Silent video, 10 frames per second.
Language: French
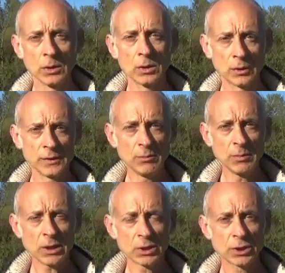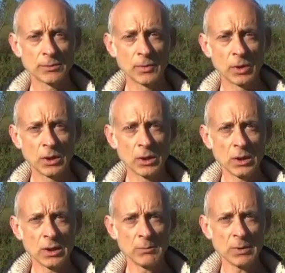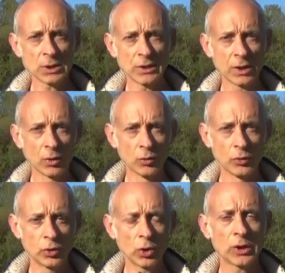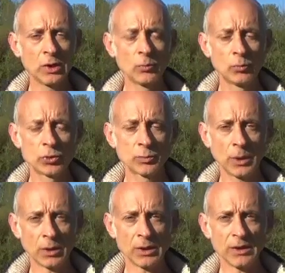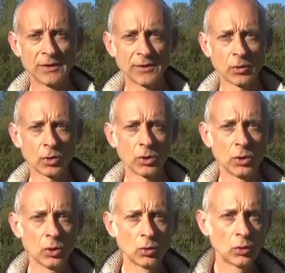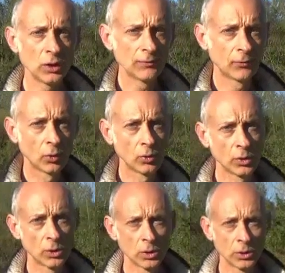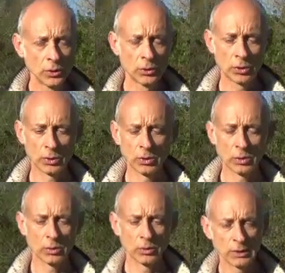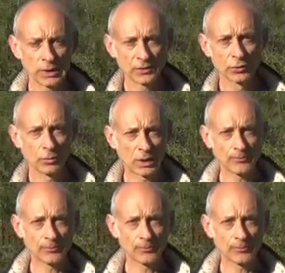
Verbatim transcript: Quand il marche, il marche avec un haut du corps qui ne bouge pas. Il s'ancre au niveau de l'estomac.